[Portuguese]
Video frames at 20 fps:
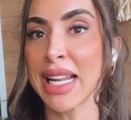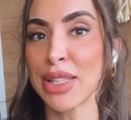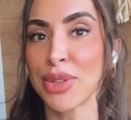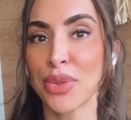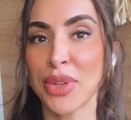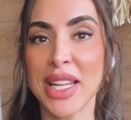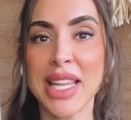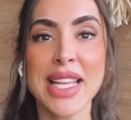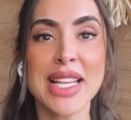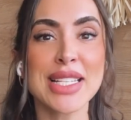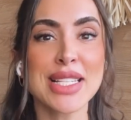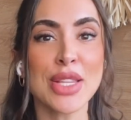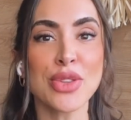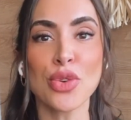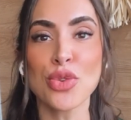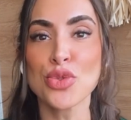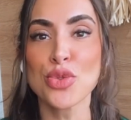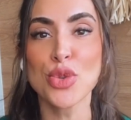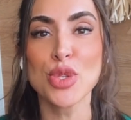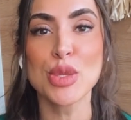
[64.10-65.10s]
natureza,
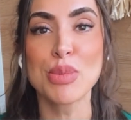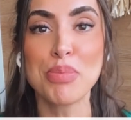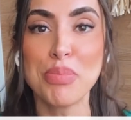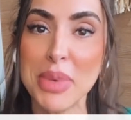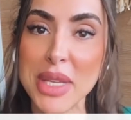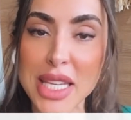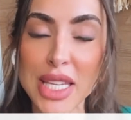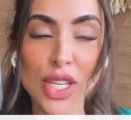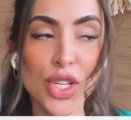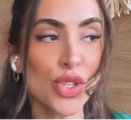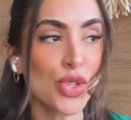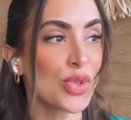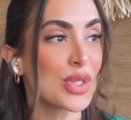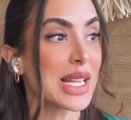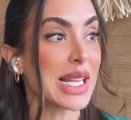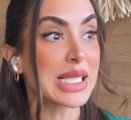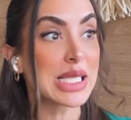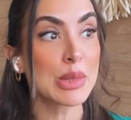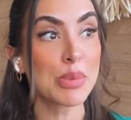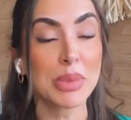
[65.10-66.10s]
todos os bichos,
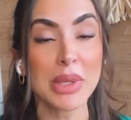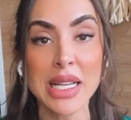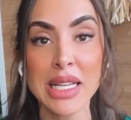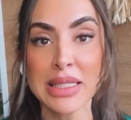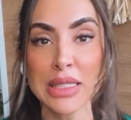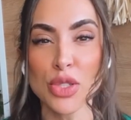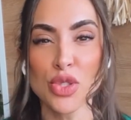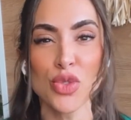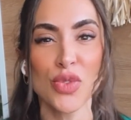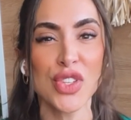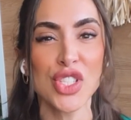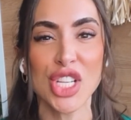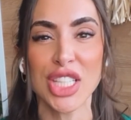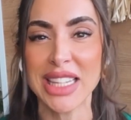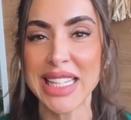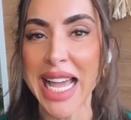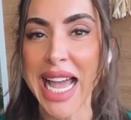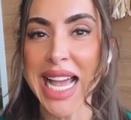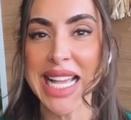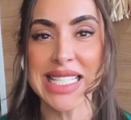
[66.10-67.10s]
as plantas, os
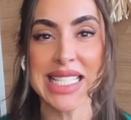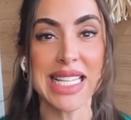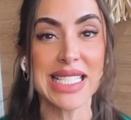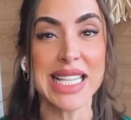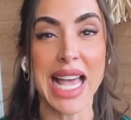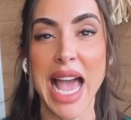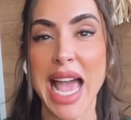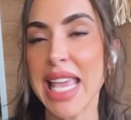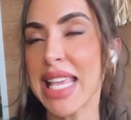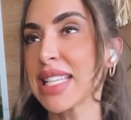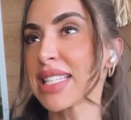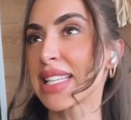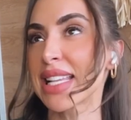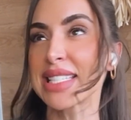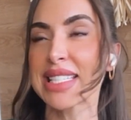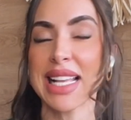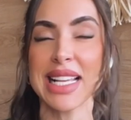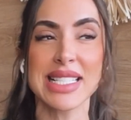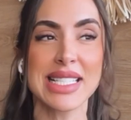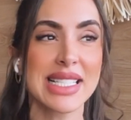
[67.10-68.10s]
vegetais, as raízes,
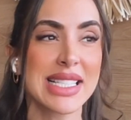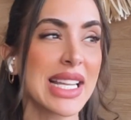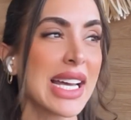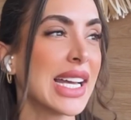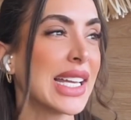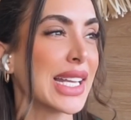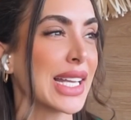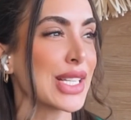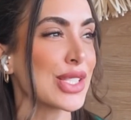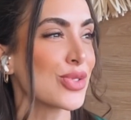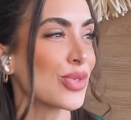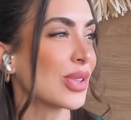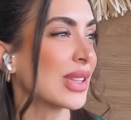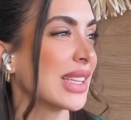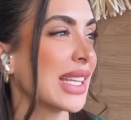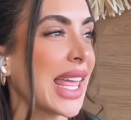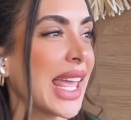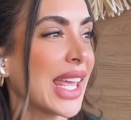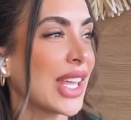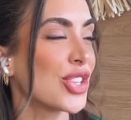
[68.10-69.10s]
as castanhas, o
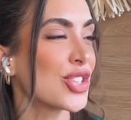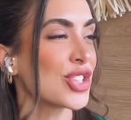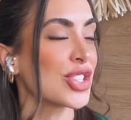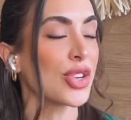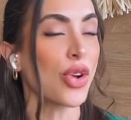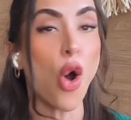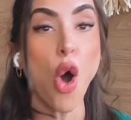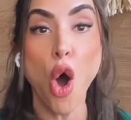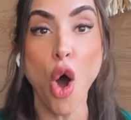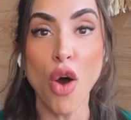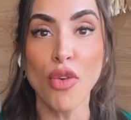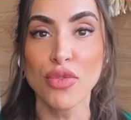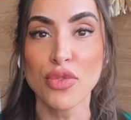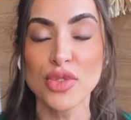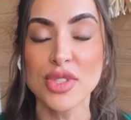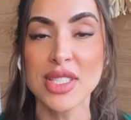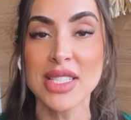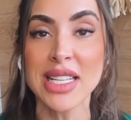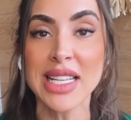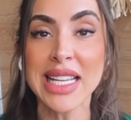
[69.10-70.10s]
leite,
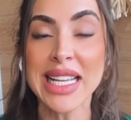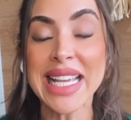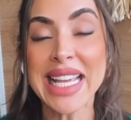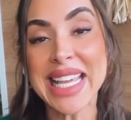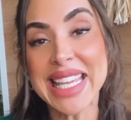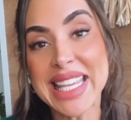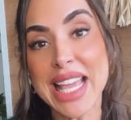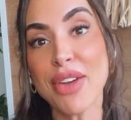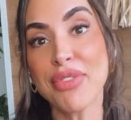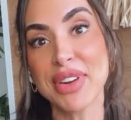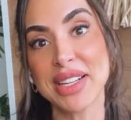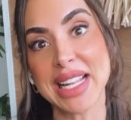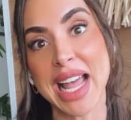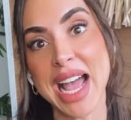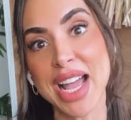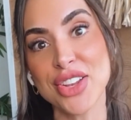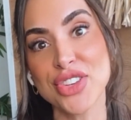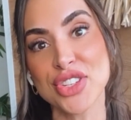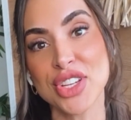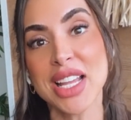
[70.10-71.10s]
ovos. E a
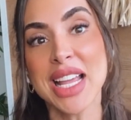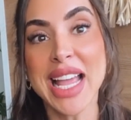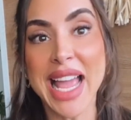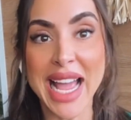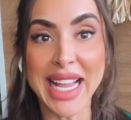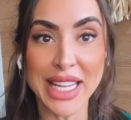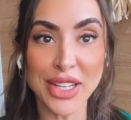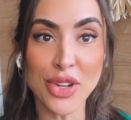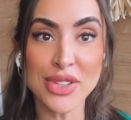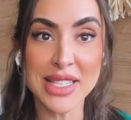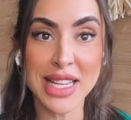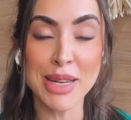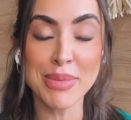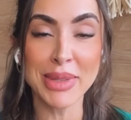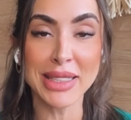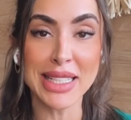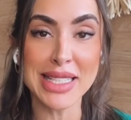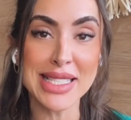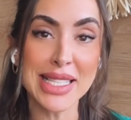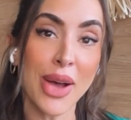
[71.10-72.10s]
verdade é que a nossa
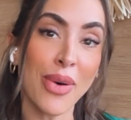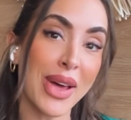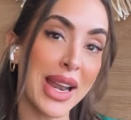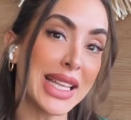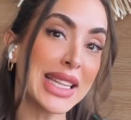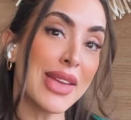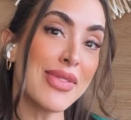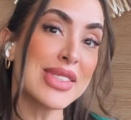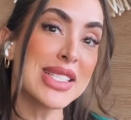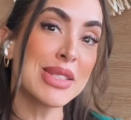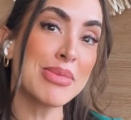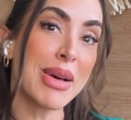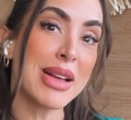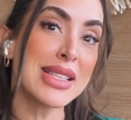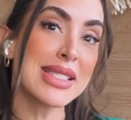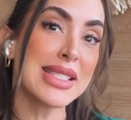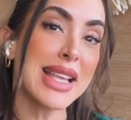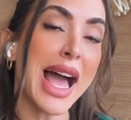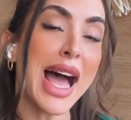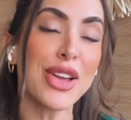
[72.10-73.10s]
alimentação ela deve se
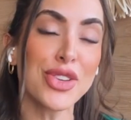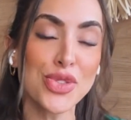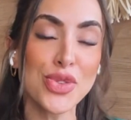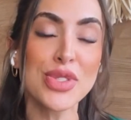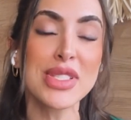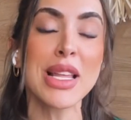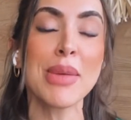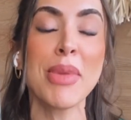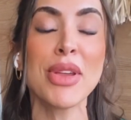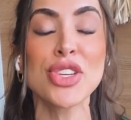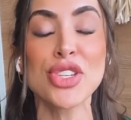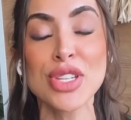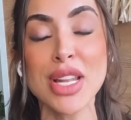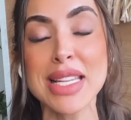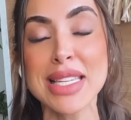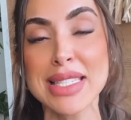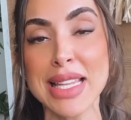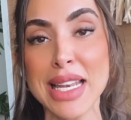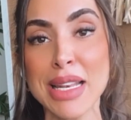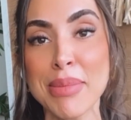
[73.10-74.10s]
basear justamente
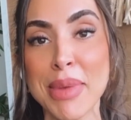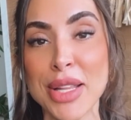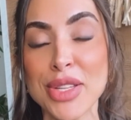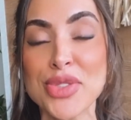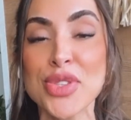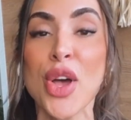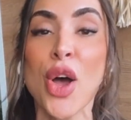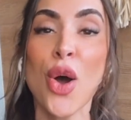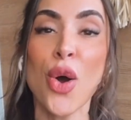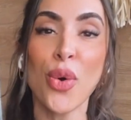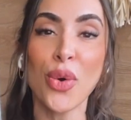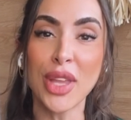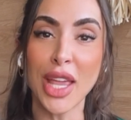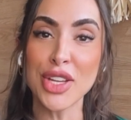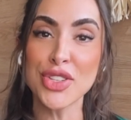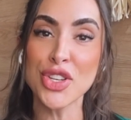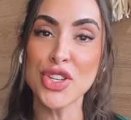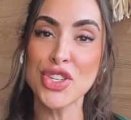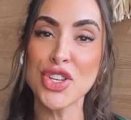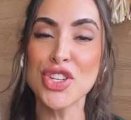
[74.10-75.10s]
nesses alimentos, o que a
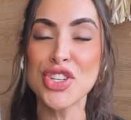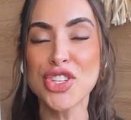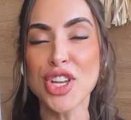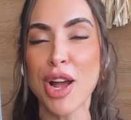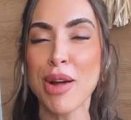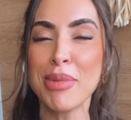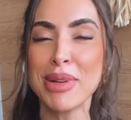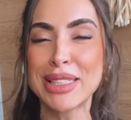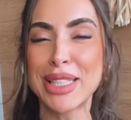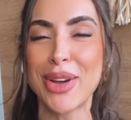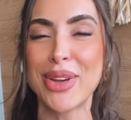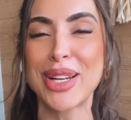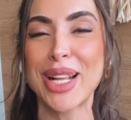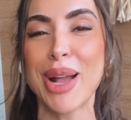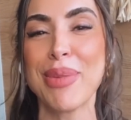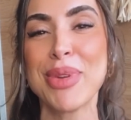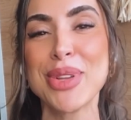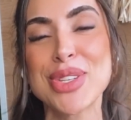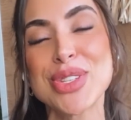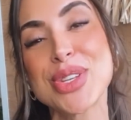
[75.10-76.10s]
gente chama
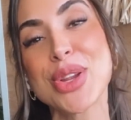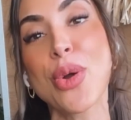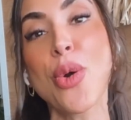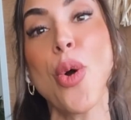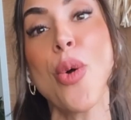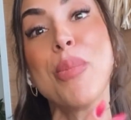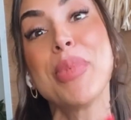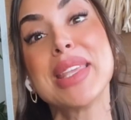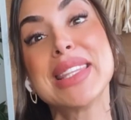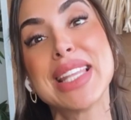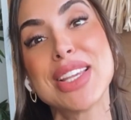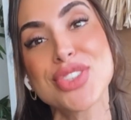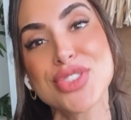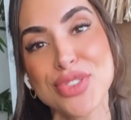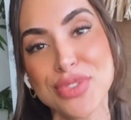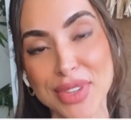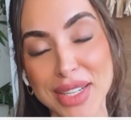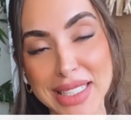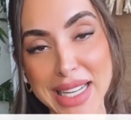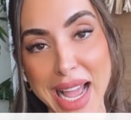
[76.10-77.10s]
teoricamente de comida de
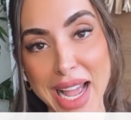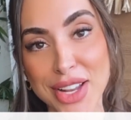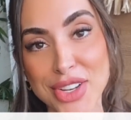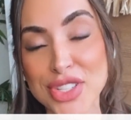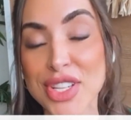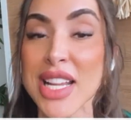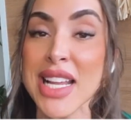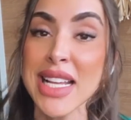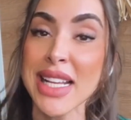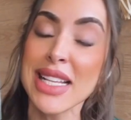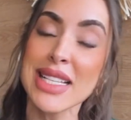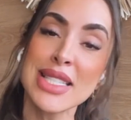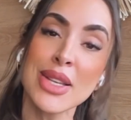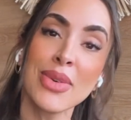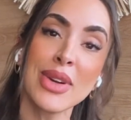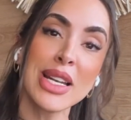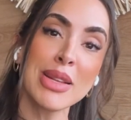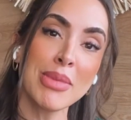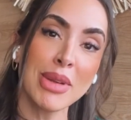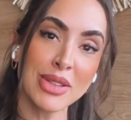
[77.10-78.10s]
verdade, que
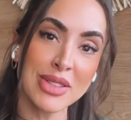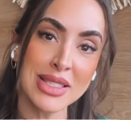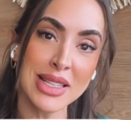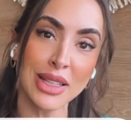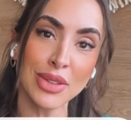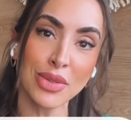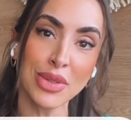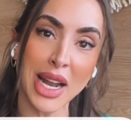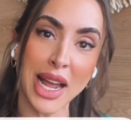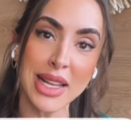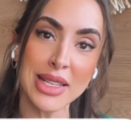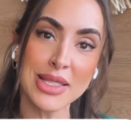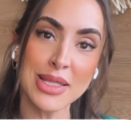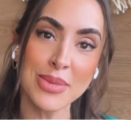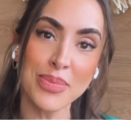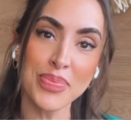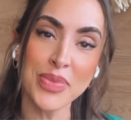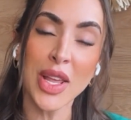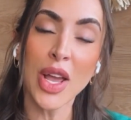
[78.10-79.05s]
são alimentos naturais.